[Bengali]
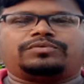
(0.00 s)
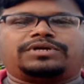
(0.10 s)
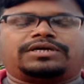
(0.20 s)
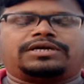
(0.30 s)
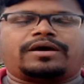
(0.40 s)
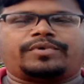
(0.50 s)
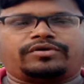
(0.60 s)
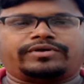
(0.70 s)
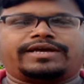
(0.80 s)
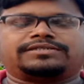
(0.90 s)
পরিমাণে
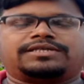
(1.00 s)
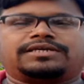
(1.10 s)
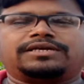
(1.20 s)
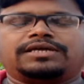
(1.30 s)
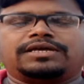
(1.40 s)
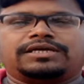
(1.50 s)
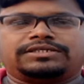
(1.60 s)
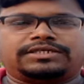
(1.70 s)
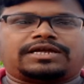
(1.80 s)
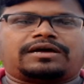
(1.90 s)
অ্যামাইনো গ্যাস থাকে
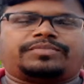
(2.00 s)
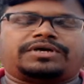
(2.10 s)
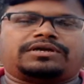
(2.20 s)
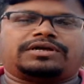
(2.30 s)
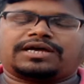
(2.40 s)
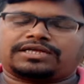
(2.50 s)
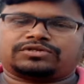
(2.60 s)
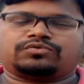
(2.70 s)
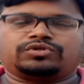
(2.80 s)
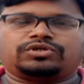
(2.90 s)
যেটা আপনার
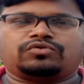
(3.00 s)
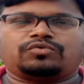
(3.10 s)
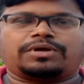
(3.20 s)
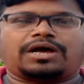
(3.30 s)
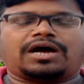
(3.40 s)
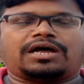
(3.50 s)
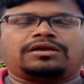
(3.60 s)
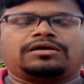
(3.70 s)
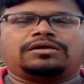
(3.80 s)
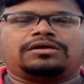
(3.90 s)
গাছের ক্ষতি করবে
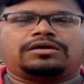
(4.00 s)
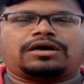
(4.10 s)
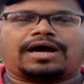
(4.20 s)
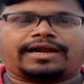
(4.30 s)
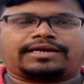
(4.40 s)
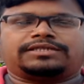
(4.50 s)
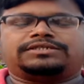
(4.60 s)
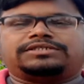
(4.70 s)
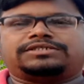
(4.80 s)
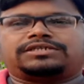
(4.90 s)
আর আরেকটা
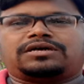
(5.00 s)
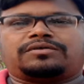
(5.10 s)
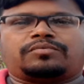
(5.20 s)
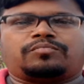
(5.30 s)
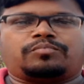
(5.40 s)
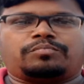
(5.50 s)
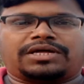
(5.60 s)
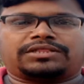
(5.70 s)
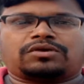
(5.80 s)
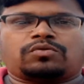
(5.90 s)
জিনিস যেটা
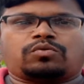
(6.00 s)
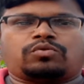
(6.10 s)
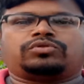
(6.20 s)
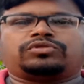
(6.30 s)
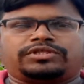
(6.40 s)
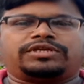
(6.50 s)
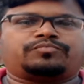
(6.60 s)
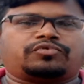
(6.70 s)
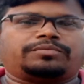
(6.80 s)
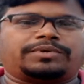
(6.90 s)
মাত্রা
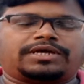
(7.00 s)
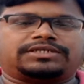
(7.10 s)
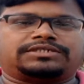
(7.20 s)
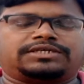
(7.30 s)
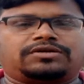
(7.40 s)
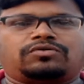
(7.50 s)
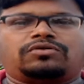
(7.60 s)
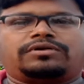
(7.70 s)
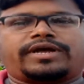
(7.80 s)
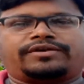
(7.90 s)
অত্যধিক পরিমাণে আছে সেটা
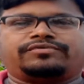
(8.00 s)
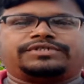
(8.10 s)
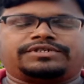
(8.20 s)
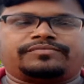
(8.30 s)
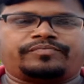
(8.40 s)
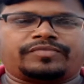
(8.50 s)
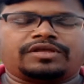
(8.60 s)
হলো নাইট্রোজেন